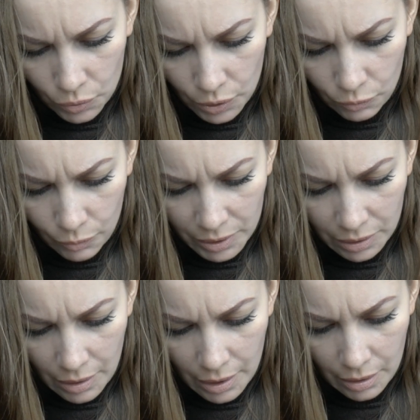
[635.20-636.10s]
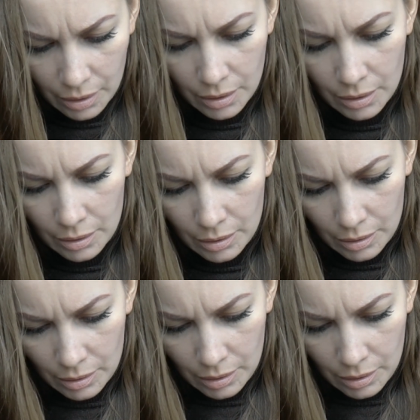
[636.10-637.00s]
у него металлик.
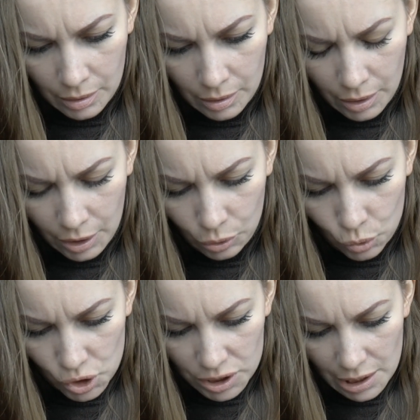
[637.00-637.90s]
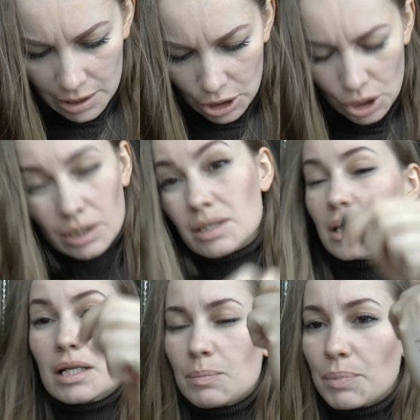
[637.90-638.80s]
И тоже содержит,
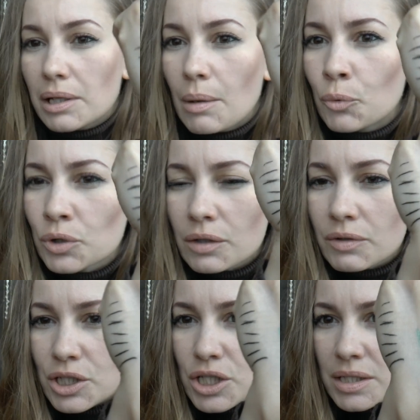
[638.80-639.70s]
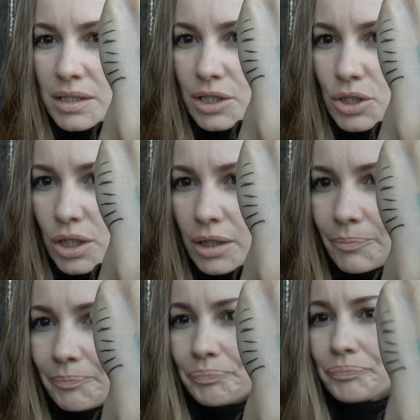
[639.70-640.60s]
кстати, перламутровые частички.
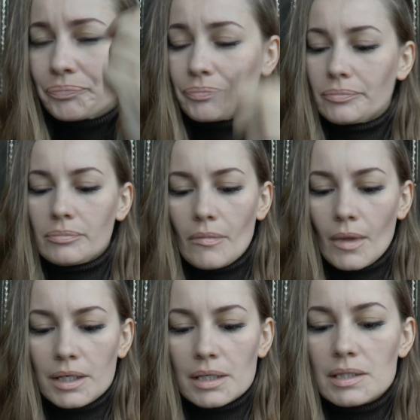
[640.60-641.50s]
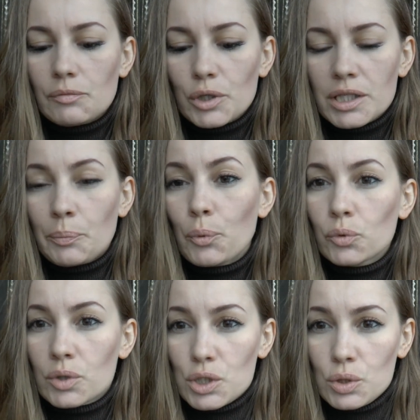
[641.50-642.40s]
Я сегодня
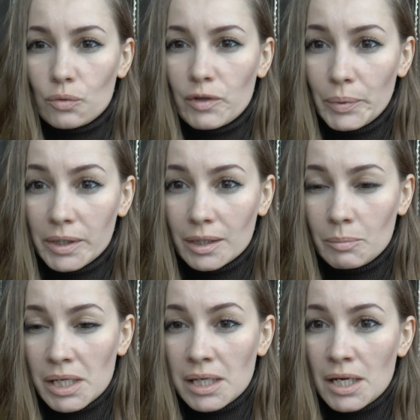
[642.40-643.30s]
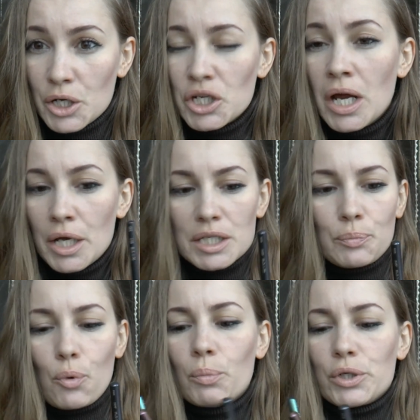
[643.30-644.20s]
полностью выполнила макияж с
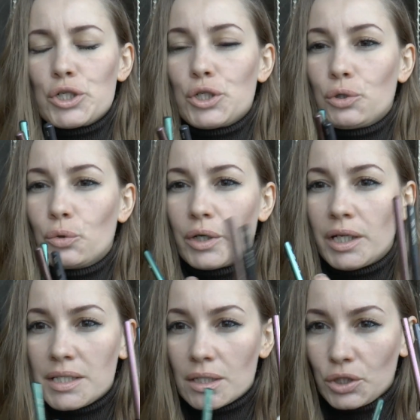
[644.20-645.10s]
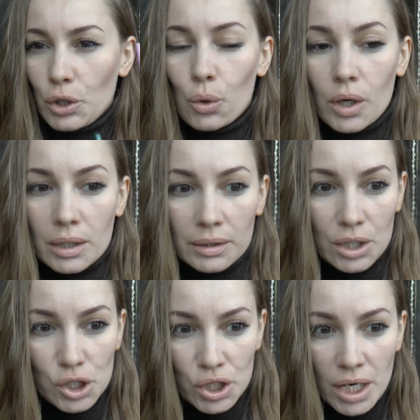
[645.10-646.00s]
помощью этих трех
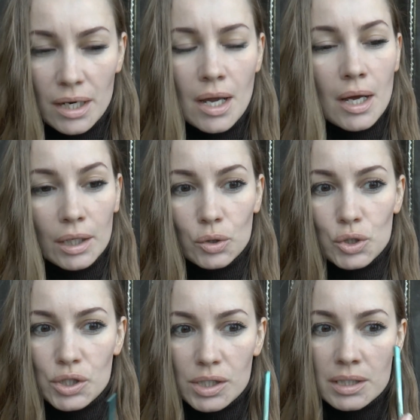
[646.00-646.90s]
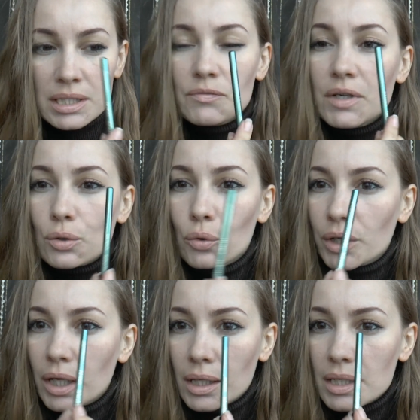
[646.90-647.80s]
карандашей. То есть э, сверху
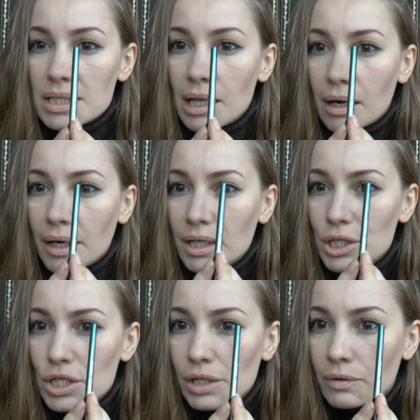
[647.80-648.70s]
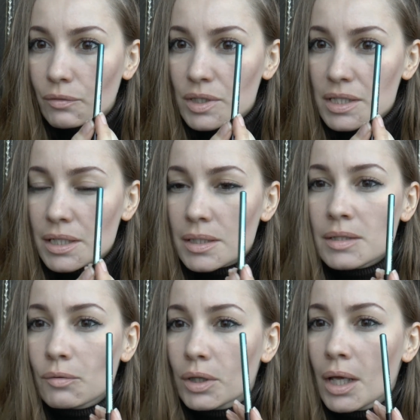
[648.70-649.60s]
я нанесла коричневый вот
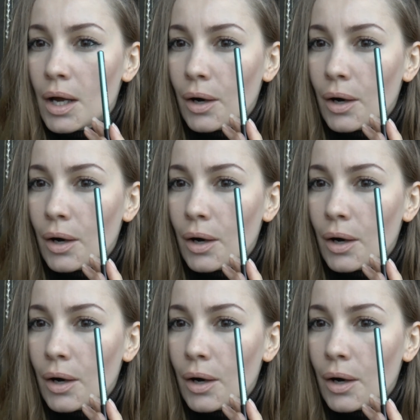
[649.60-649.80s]
здесь вот,